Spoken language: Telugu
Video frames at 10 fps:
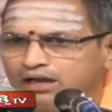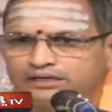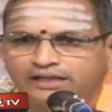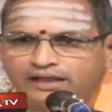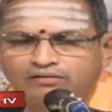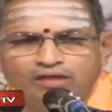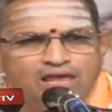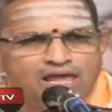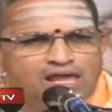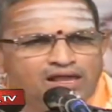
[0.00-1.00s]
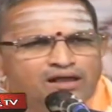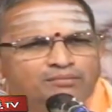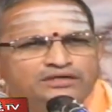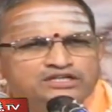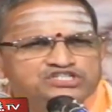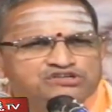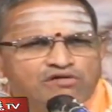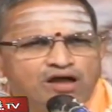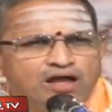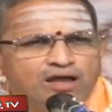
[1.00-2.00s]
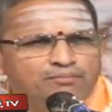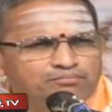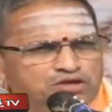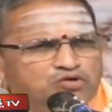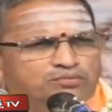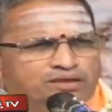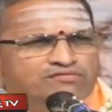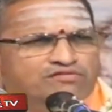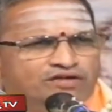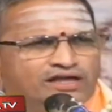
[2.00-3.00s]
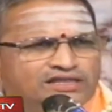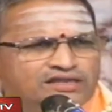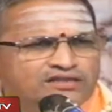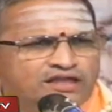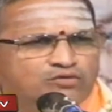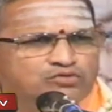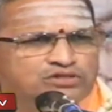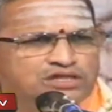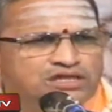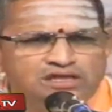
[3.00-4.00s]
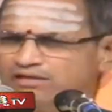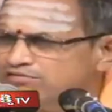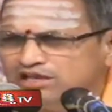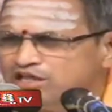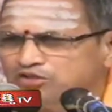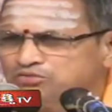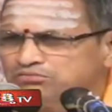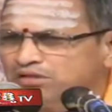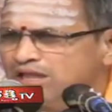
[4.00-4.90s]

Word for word: అంటారు కాబట్టి శివ మీకు మేము ఇవ్వగలిగినది ఏముంది ఏమీ లేదు